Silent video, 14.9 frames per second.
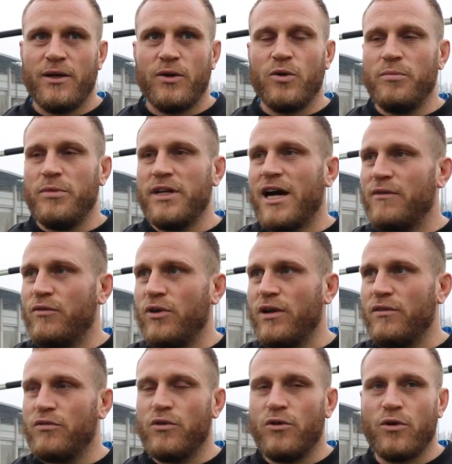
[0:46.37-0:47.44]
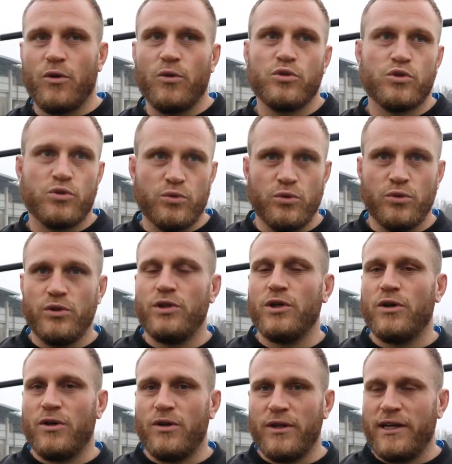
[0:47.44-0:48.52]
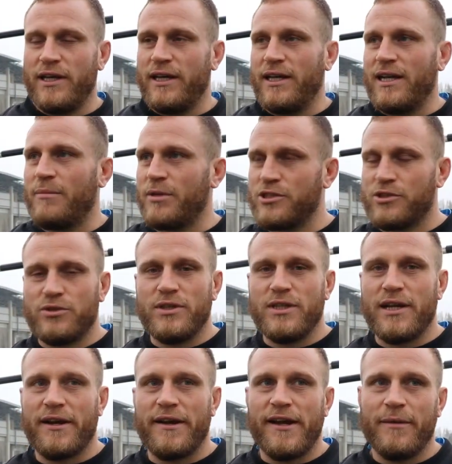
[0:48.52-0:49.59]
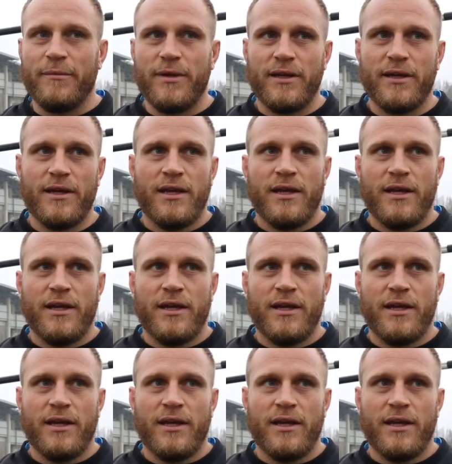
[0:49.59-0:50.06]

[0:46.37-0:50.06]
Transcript: combinavo il lavoro, lo studio e la passione del rugby,